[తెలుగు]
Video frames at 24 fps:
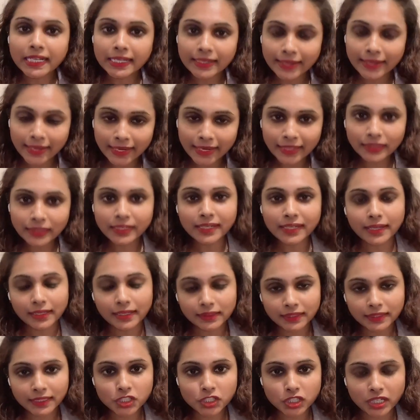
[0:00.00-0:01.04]
నేటి
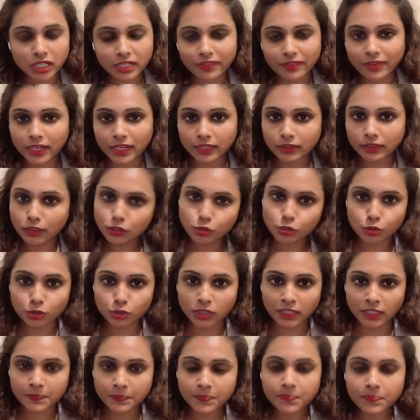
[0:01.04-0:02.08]
అత్యాచార వార్తలు
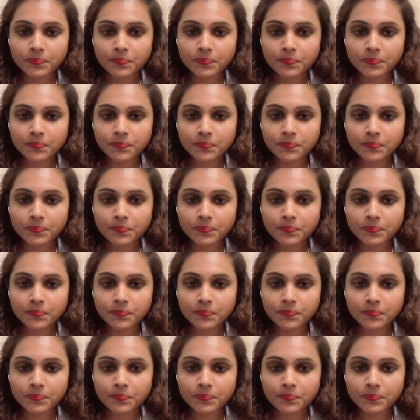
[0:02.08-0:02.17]
చూద్దాం